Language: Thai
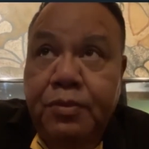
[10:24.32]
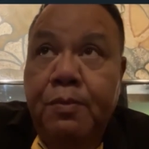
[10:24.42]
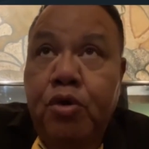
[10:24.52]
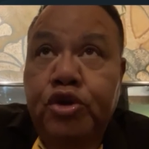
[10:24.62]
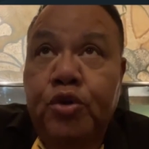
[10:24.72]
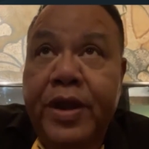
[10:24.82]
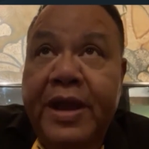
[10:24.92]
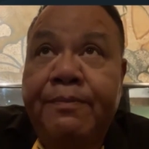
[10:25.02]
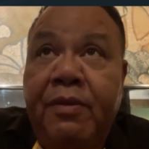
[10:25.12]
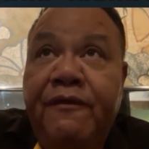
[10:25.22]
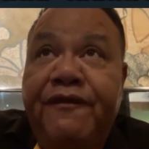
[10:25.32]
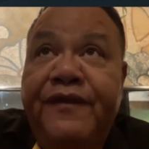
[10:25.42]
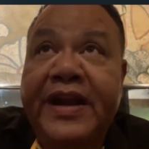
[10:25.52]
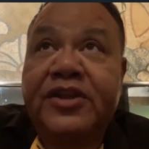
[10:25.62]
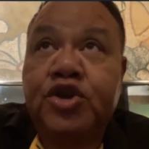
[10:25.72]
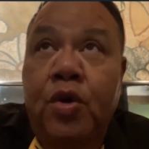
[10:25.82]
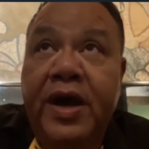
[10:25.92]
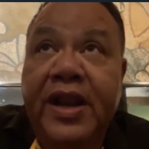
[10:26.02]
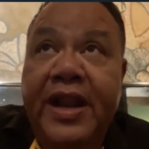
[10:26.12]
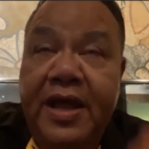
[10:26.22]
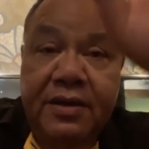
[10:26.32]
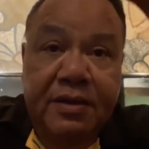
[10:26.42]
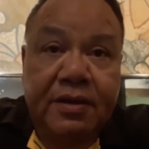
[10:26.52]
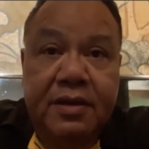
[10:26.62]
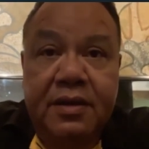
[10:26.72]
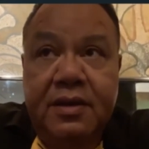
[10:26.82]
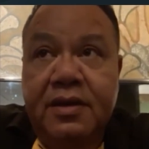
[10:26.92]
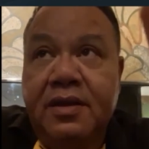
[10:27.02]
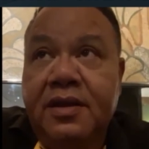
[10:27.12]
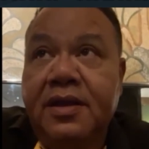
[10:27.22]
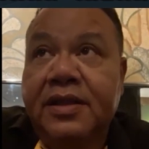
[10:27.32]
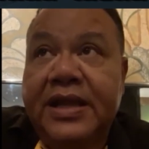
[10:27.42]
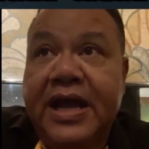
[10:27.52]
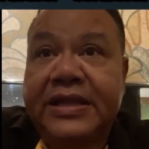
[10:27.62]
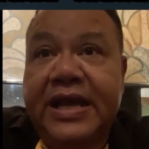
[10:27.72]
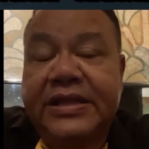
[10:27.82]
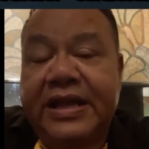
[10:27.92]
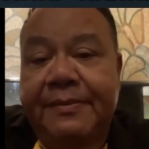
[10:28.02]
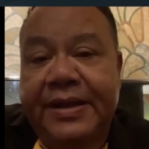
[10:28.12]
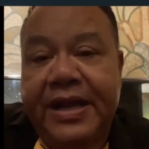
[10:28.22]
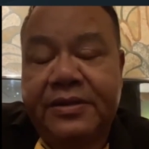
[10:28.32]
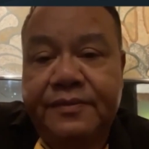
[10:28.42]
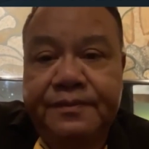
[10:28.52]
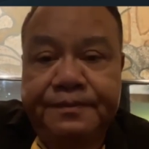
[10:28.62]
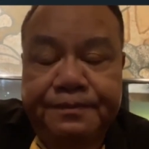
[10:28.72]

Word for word: ผมพูดตรงนี้ครับผมฟันธงให้เลยนะถ้าท่านธรรมนัส